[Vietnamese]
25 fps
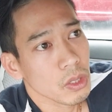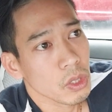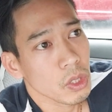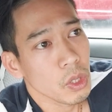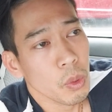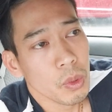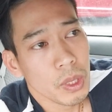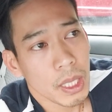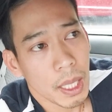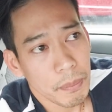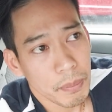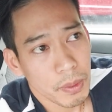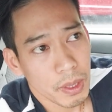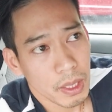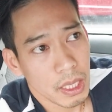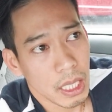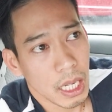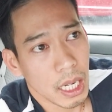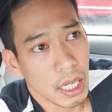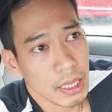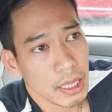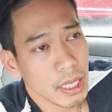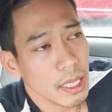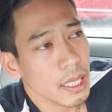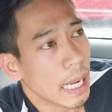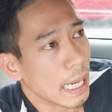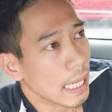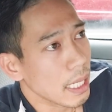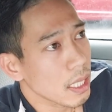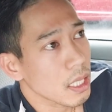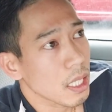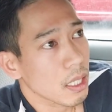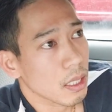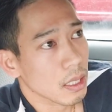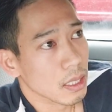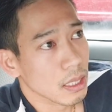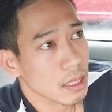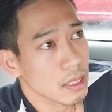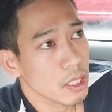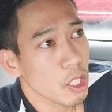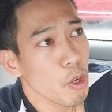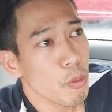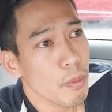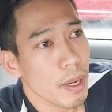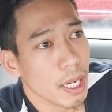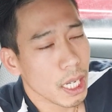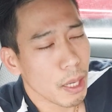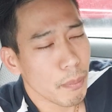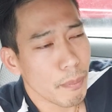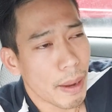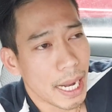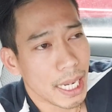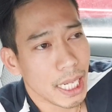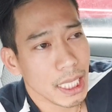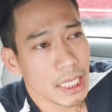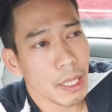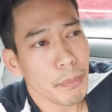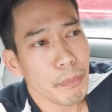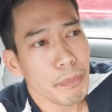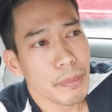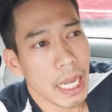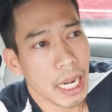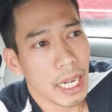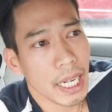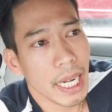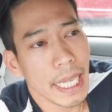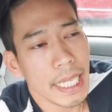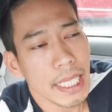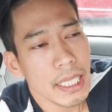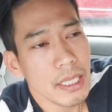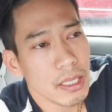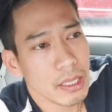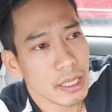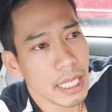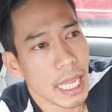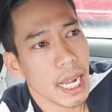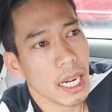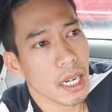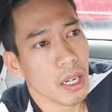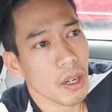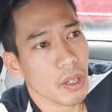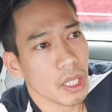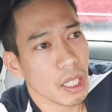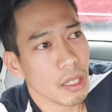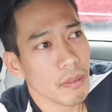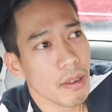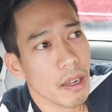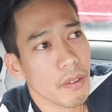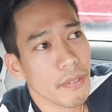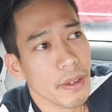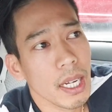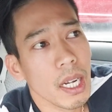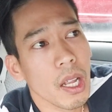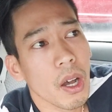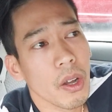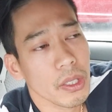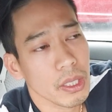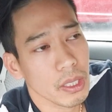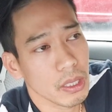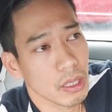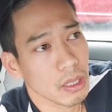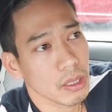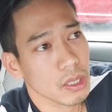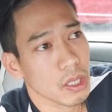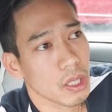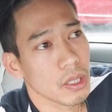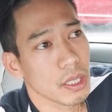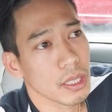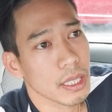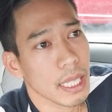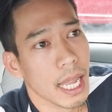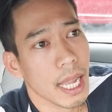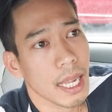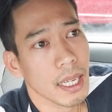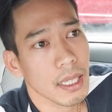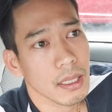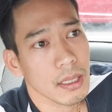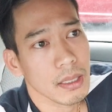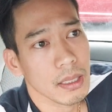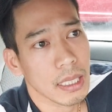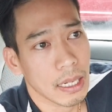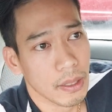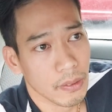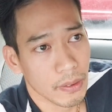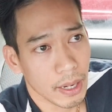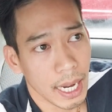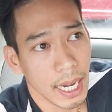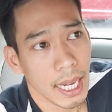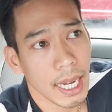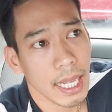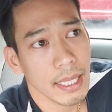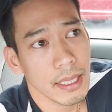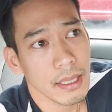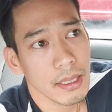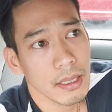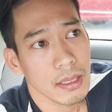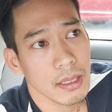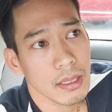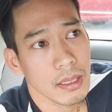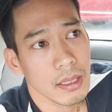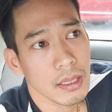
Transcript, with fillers: chu cấp cho vợ chẳng hạn như nếu mà các bạn đã chấp nhận lấy người ta rồi các bạn phải lo cho được cho người ta gọi hãy lấy